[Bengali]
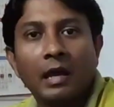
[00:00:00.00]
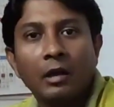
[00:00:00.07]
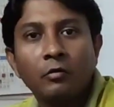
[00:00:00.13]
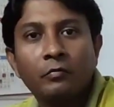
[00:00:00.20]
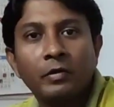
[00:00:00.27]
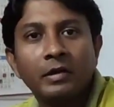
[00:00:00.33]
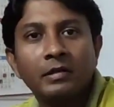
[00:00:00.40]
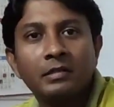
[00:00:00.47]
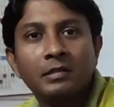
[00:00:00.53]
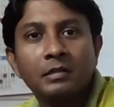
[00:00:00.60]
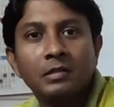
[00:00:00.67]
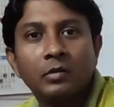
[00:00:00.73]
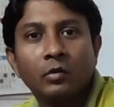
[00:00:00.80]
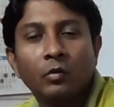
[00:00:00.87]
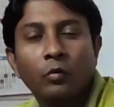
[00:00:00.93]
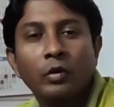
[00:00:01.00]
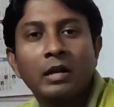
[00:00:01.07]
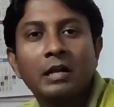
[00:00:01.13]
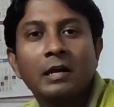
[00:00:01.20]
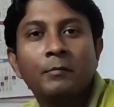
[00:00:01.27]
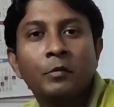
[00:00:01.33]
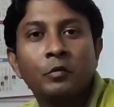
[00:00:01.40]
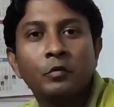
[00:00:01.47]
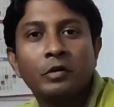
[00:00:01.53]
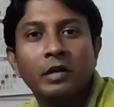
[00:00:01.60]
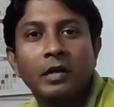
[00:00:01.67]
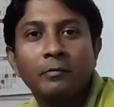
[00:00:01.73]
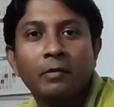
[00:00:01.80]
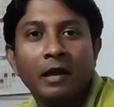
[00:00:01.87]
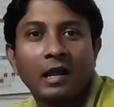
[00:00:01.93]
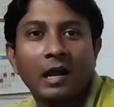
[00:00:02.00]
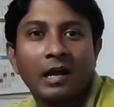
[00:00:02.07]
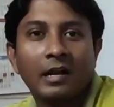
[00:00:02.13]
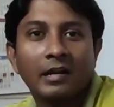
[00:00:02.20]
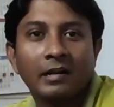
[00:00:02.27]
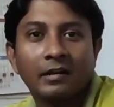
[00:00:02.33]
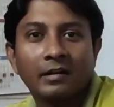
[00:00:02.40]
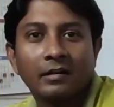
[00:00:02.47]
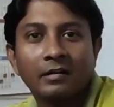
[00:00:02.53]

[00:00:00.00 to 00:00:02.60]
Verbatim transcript: হ্যালো ফ্রেন্ডস ওয়েলকাম টু গ্রিনিফাই গার্ডেন